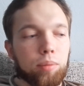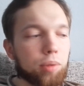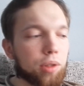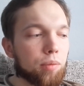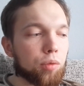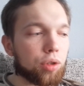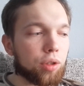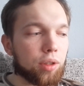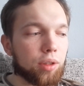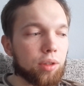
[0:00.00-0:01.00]
Потому
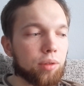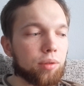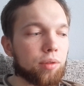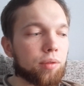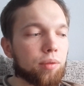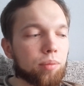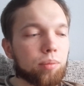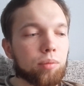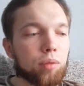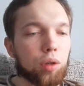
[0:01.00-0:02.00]
что
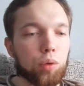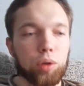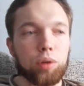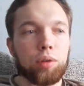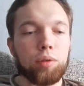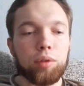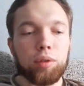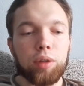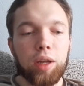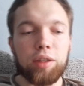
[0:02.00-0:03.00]
роль
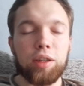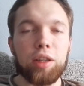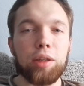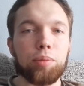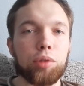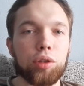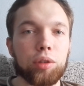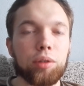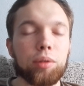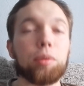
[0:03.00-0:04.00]
отдельной
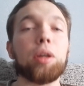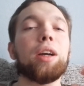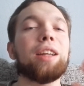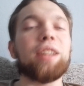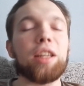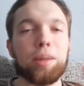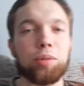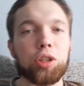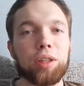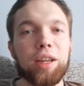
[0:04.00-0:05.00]
пчелы, отдельная
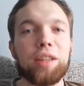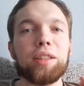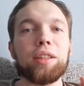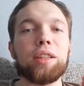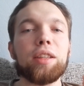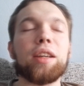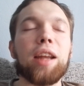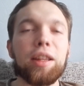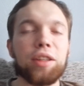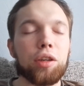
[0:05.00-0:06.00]
пчела не
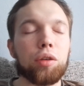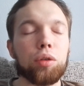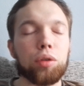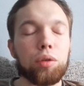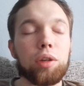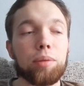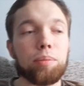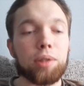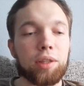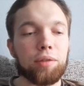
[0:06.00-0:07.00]
играет никакой роли
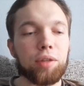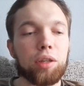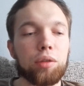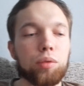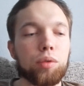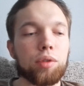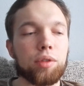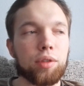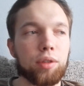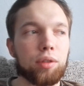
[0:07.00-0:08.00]
по сравнению
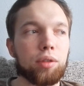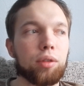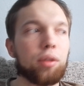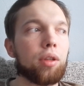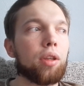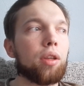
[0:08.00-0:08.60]
с